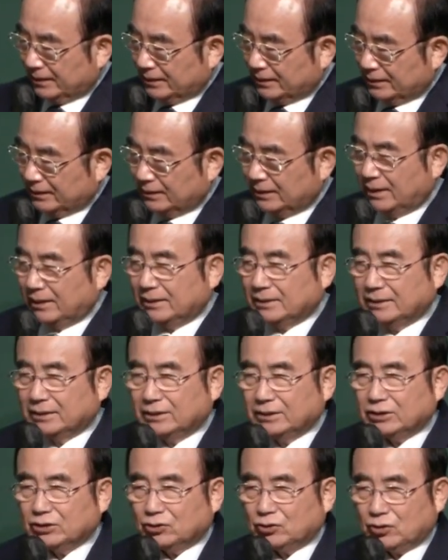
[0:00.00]
인간은
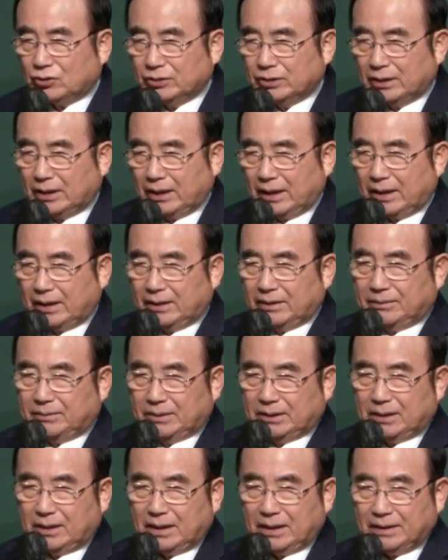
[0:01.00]
영적 존재라는 알아야
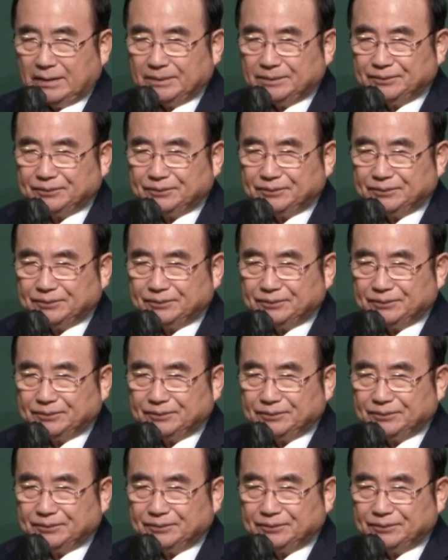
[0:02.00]
됩니다.